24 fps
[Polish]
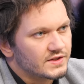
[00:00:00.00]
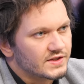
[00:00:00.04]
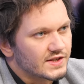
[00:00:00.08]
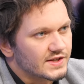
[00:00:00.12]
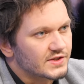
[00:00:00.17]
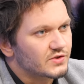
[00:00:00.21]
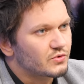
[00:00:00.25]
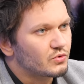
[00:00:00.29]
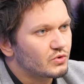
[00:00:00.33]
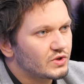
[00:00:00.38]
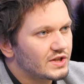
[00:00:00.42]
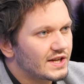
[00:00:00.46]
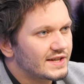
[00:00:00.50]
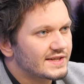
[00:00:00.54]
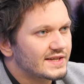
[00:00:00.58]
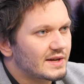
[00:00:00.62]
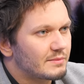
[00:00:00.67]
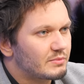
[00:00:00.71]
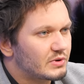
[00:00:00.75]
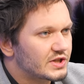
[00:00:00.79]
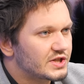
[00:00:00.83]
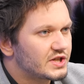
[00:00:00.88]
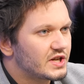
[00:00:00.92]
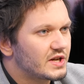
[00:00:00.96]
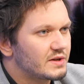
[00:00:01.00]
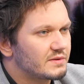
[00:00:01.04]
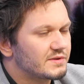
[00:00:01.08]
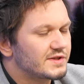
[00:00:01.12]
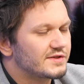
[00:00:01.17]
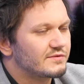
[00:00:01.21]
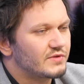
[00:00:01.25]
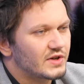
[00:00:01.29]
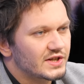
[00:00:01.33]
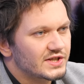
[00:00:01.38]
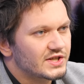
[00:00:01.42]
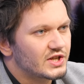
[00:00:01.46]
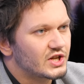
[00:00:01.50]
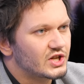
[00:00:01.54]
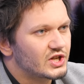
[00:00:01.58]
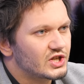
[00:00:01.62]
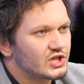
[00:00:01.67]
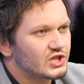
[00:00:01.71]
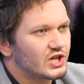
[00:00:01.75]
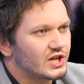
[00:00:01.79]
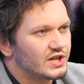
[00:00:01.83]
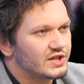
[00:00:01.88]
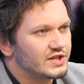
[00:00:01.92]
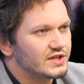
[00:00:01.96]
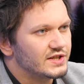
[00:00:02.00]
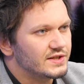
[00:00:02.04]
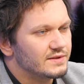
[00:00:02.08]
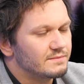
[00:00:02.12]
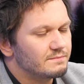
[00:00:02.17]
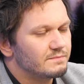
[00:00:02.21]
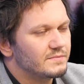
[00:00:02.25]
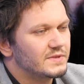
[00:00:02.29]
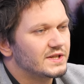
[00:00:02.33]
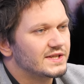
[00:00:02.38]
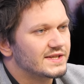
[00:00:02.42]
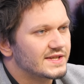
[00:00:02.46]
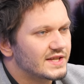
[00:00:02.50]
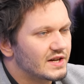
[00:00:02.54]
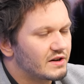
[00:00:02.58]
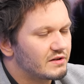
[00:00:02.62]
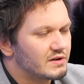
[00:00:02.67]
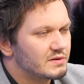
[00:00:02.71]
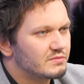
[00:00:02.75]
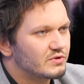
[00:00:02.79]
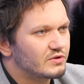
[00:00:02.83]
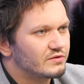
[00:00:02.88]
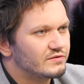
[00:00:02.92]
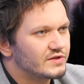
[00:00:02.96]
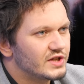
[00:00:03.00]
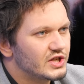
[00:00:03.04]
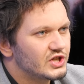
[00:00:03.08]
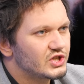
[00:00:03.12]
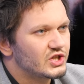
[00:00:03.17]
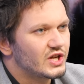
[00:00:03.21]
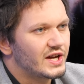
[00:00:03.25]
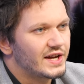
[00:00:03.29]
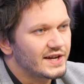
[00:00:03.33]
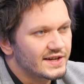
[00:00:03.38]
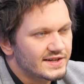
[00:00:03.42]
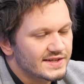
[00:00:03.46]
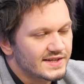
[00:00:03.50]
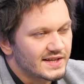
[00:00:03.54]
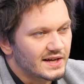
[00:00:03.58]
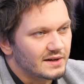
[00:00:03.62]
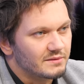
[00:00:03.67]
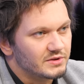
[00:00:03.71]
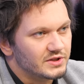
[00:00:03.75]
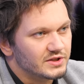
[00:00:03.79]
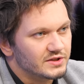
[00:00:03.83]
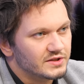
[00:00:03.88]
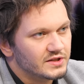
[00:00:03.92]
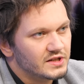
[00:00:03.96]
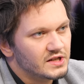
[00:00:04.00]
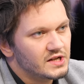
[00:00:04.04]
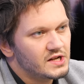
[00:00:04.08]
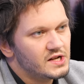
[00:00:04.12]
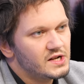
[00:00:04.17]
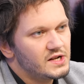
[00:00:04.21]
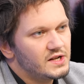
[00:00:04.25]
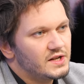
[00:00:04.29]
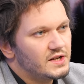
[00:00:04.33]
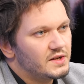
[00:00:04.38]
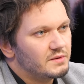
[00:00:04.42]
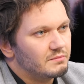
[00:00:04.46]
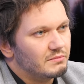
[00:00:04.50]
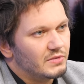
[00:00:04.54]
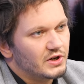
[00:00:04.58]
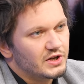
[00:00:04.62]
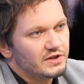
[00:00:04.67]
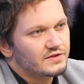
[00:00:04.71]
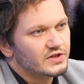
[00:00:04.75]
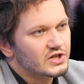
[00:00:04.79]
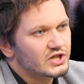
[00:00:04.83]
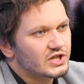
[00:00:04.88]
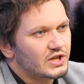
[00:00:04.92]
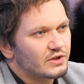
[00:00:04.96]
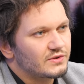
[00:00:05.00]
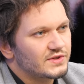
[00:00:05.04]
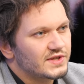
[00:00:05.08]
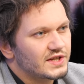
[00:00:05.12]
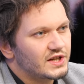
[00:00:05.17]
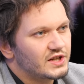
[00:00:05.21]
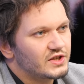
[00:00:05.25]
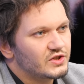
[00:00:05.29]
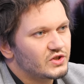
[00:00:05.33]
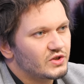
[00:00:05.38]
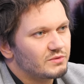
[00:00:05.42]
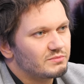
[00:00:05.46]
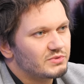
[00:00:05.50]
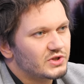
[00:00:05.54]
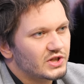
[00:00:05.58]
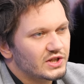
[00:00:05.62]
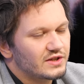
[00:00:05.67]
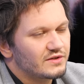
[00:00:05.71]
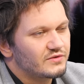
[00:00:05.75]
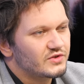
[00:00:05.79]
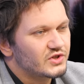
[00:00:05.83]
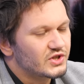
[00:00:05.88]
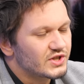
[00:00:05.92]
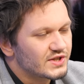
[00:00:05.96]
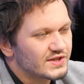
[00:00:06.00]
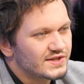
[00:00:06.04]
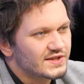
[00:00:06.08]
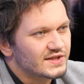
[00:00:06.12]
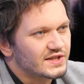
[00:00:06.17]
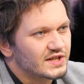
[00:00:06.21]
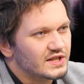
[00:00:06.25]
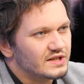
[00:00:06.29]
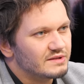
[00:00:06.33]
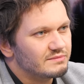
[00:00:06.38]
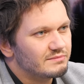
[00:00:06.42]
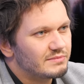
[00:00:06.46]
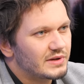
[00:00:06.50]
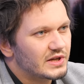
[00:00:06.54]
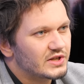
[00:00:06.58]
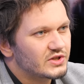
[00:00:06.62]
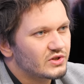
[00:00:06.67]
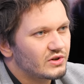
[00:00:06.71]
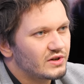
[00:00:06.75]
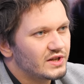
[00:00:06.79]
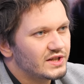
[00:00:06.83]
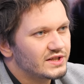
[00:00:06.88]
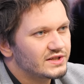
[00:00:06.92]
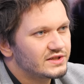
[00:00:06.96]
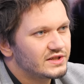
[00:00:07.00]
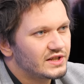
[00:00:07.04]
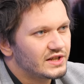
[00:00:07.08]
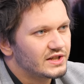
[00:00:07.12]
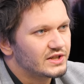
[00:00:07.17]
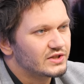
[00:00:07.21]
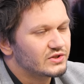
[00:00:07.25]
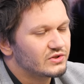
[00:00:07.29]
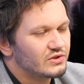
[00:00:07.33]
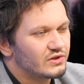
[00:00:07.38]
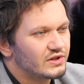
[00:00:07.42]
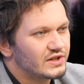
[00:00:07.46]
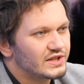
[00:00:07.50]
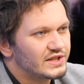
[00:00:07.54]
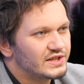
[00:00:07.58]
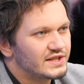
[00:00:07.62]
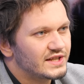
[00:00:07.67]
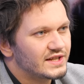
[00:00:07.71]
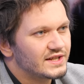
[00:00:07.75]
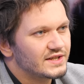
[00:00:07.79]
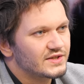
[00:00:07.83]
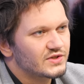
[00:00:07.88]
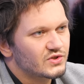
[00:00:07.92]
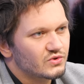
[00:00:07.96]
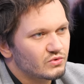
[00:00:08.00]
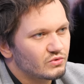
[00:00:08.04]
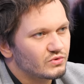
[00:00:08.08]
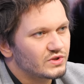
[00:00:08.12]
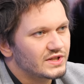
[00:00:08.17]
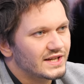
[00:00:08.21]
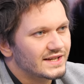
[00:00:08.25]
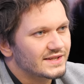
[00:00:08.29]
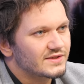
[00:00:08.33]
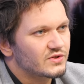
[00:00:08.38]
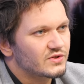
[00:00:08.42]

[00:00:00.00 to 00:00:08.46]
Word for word: Za studia zapłaciłem z własnej kieszeni. Zdałem również egzamin. Moje wykształcenie to przede wszystkim pięcioletnie jednolite studia